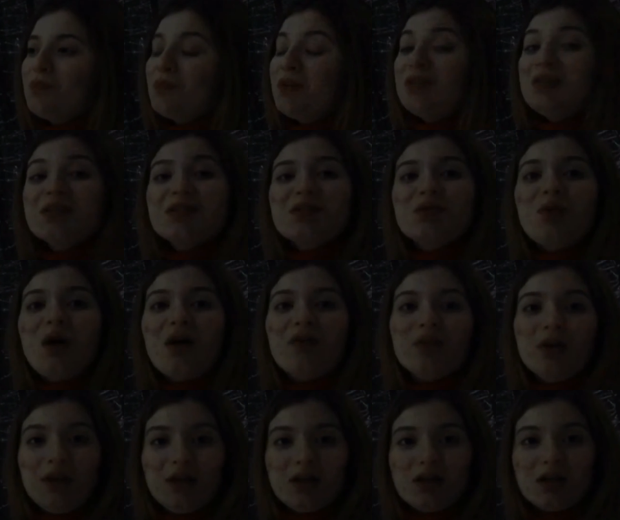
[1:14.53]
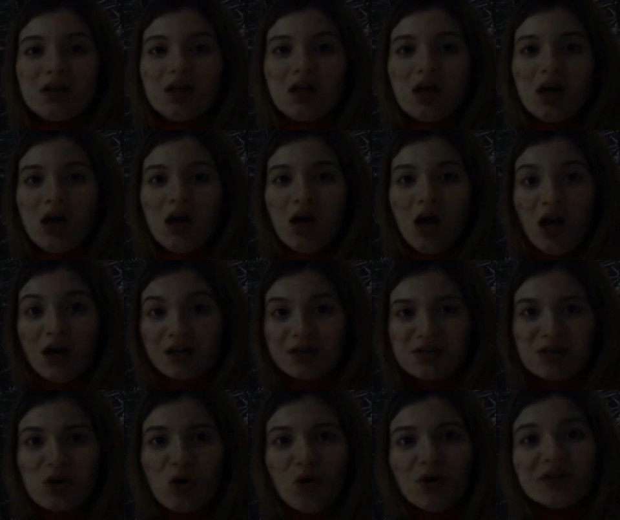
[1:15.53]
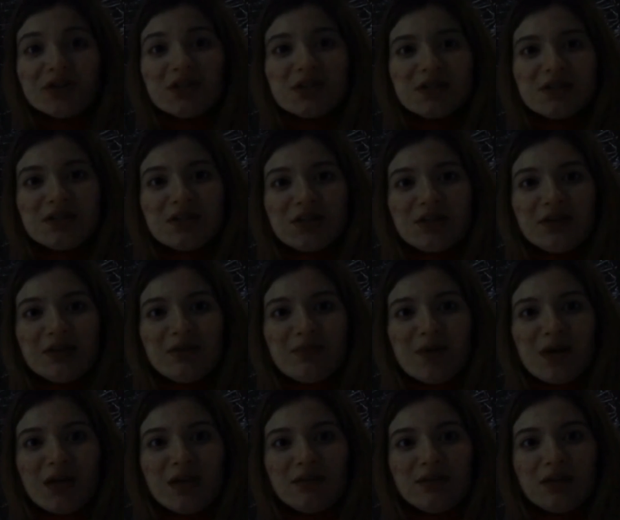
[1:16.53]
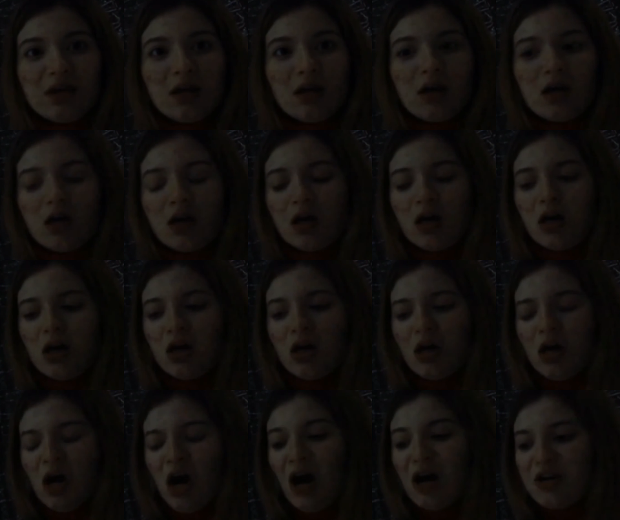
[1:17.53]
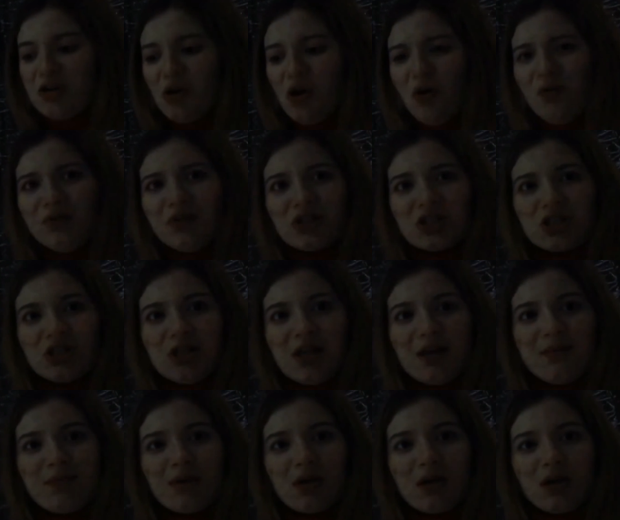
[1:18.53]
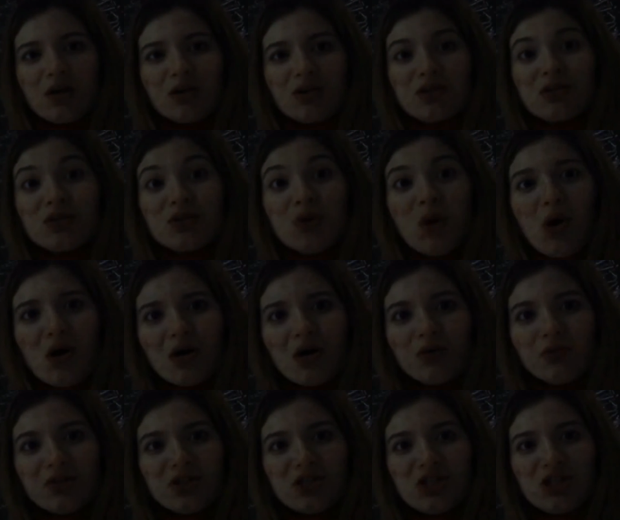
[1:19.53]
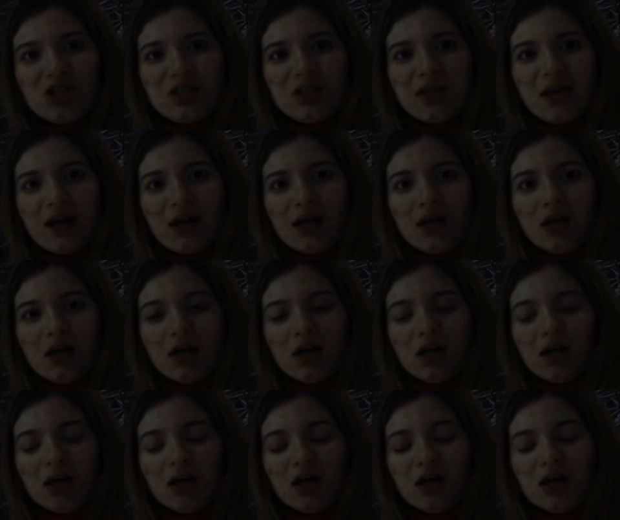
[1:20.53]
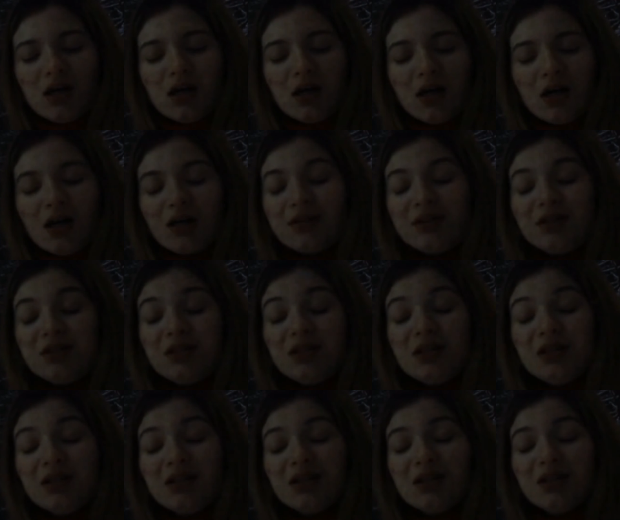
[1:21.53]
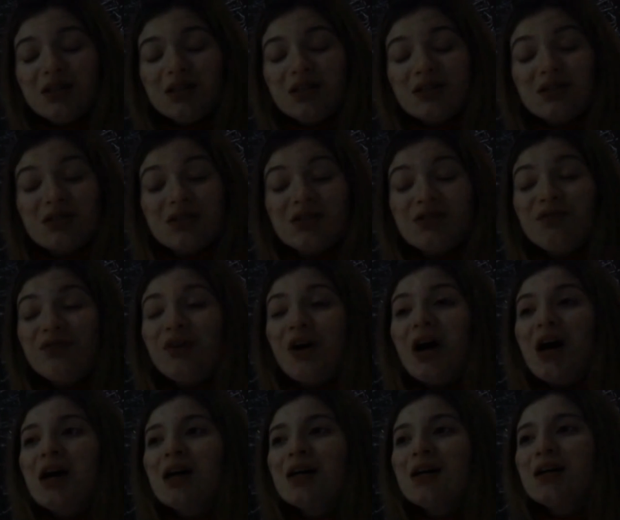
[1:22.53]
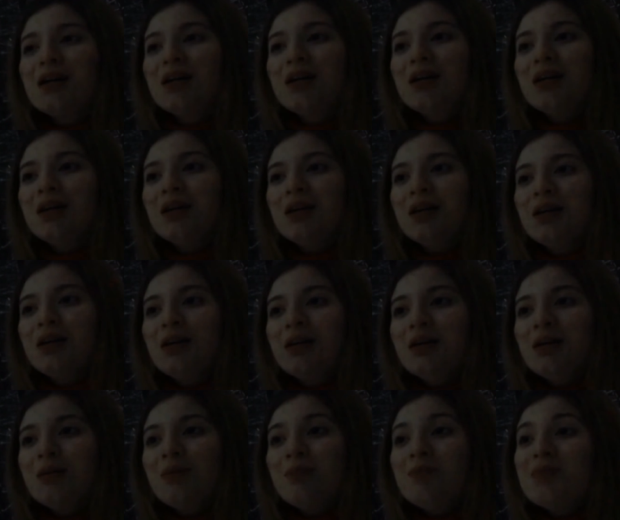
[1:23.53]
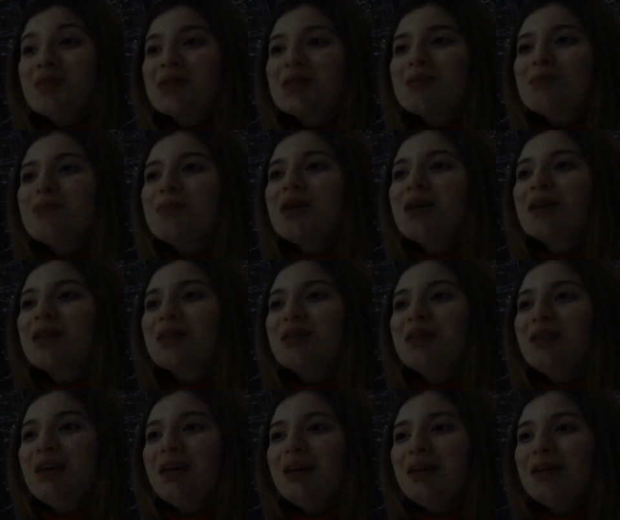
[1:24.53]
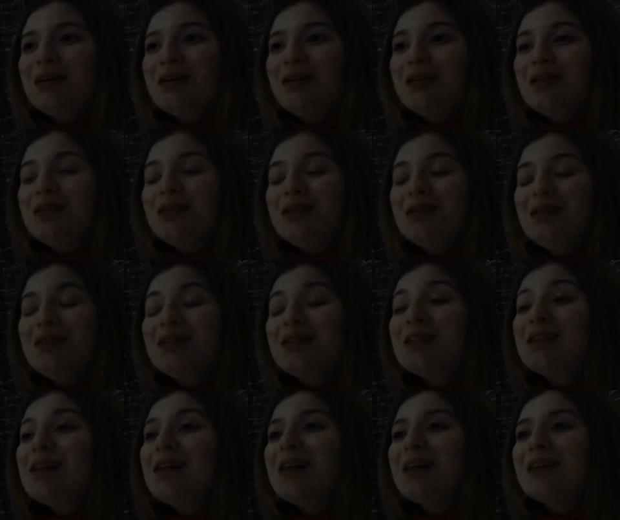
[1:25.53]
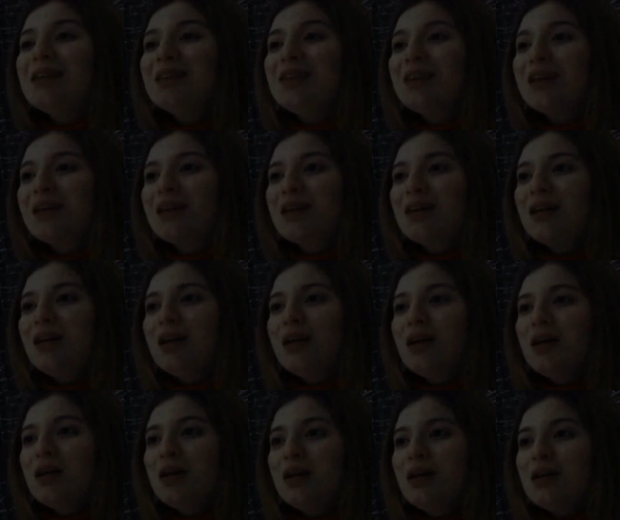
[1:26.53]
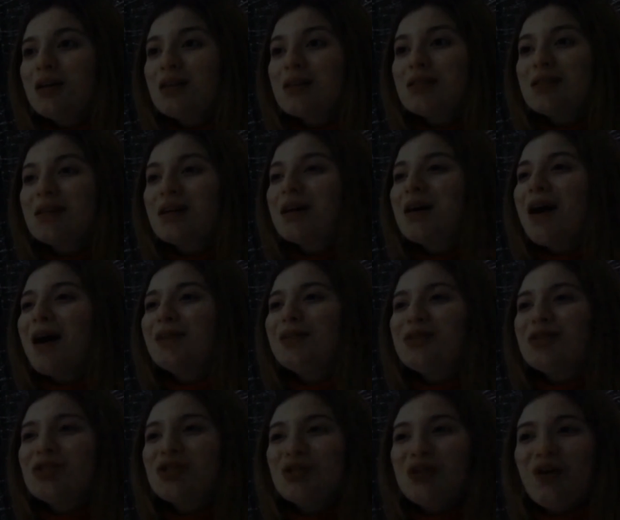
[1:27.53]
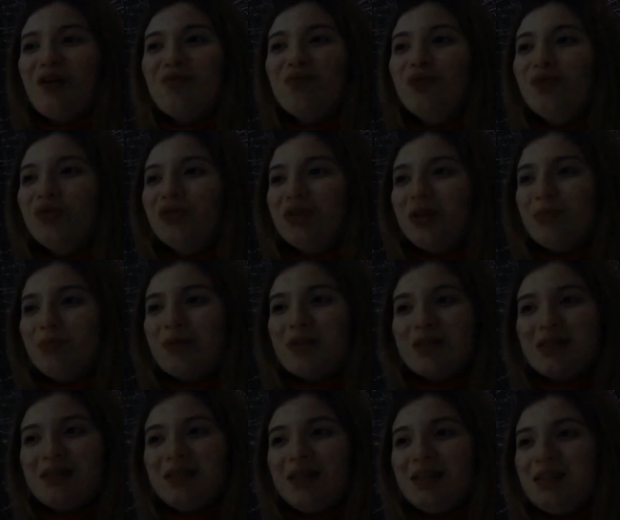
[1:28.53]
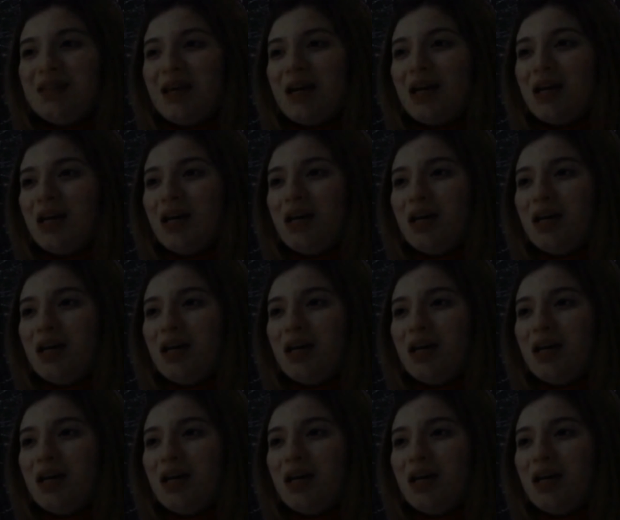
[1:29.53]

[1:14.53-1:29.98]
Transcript: Где слава их? Где гордость их надменная? Орел на шлеме, сокол на щите. А ты жива, бессмертная, нетленная, загадочная в мудрой простоте.